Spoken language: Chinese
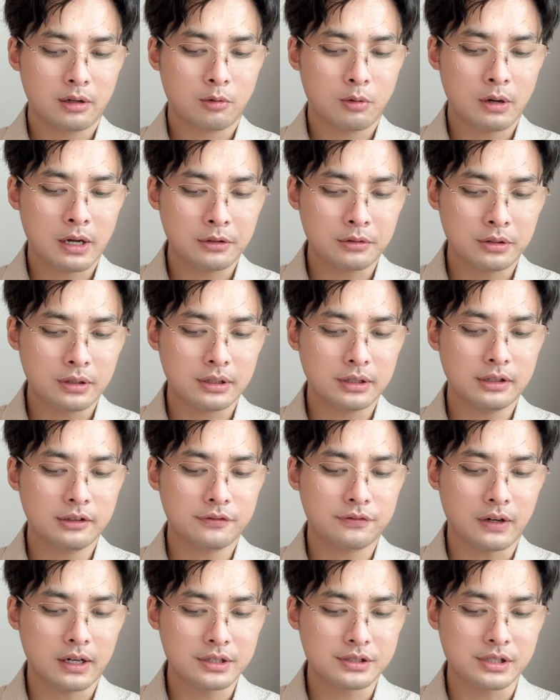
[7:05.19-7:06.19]
关于依
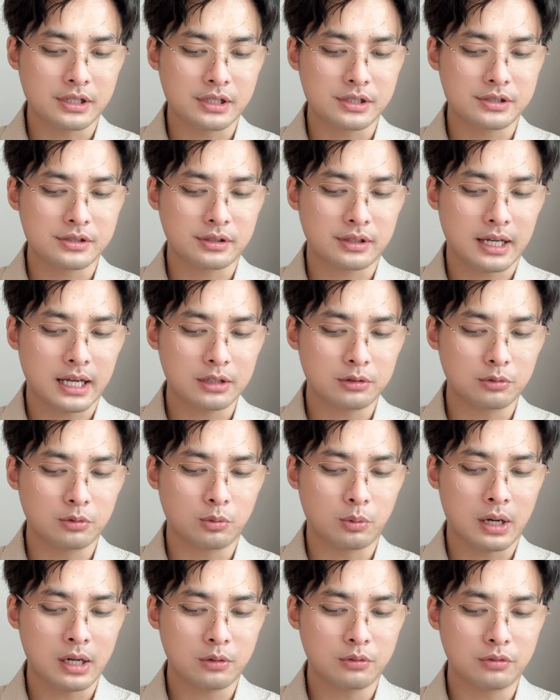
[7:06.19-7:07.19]
法惩治台
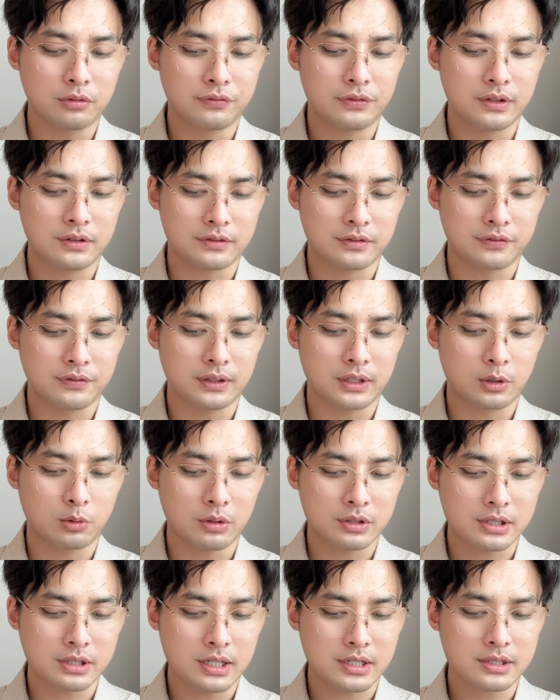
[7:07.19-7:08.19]
独顽固分子分裂
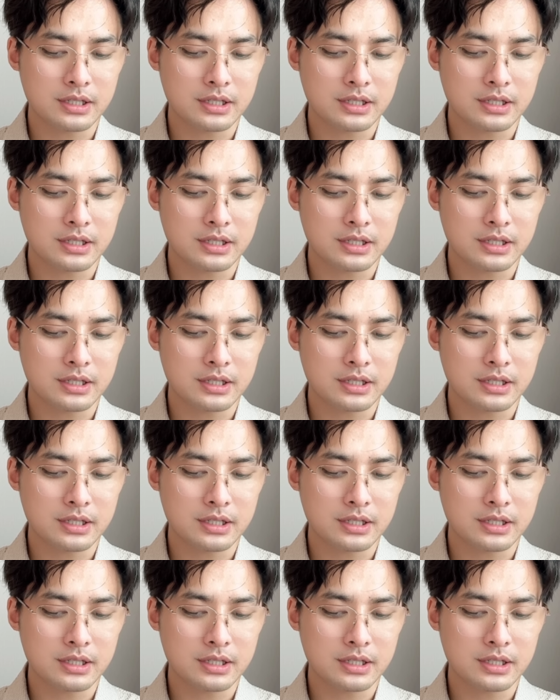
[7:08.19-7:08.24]
国家、